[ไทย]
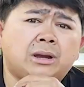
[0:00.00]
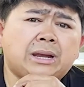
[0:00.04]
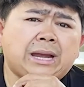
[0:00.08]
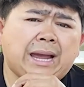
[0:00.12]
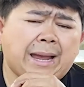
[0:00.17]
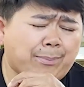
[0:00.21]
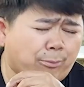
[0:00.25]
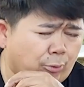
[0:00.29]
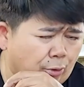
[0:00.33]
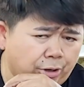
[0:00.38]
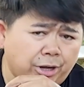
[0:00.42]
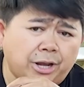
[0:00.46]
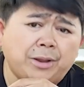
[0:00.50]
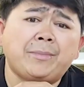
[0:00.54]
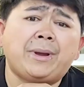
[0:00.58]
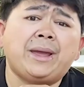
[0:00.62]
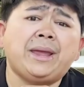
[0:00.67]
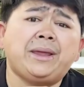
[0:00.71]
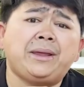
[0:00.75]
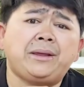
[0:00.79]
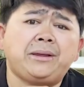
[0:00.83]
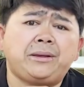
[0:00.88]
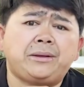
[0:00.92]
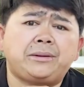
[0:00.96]
กราฟก่อนได้ไหม
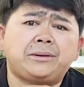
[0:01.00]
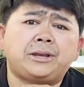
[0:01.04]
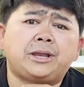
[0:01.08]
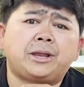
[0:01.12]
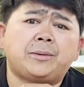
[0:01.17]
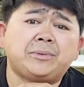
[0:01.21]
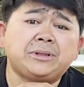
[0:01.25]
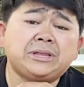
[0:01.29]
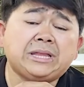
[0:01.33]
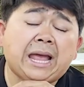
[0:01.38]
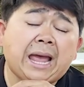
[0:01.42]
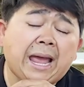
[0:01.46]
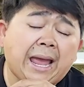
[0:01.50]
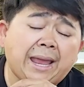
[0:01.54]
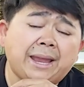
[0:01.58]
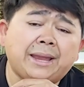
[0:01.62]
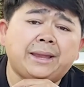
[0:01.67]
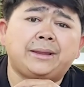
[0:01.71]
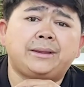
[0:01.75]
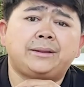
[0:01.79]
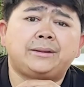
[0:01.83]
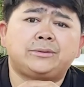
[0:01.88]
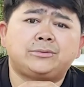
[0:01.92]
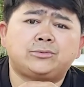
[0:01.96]
เดี๋ยวมันตาย
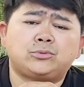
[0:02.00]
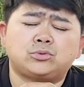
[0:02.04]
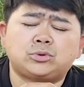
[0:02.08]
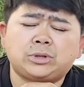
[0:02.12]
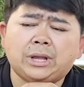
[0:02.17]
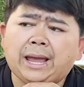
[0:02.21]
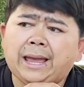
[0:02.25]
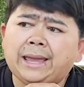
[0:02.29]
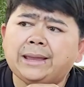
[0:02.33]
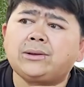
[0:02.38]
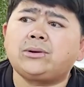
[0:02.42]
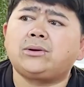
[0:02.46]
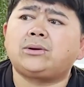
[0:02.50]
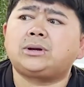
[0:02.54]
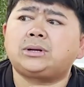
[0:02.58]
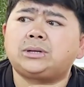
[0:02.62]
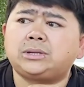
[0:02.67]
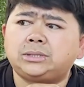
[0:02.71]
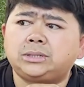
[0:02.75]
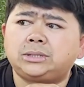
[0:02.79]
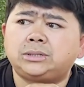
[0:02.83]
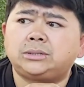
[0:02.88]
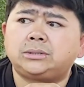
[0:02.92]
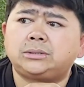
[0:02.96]
สุดท้ายก็
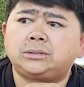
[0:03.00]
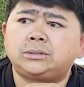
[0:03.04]
คือ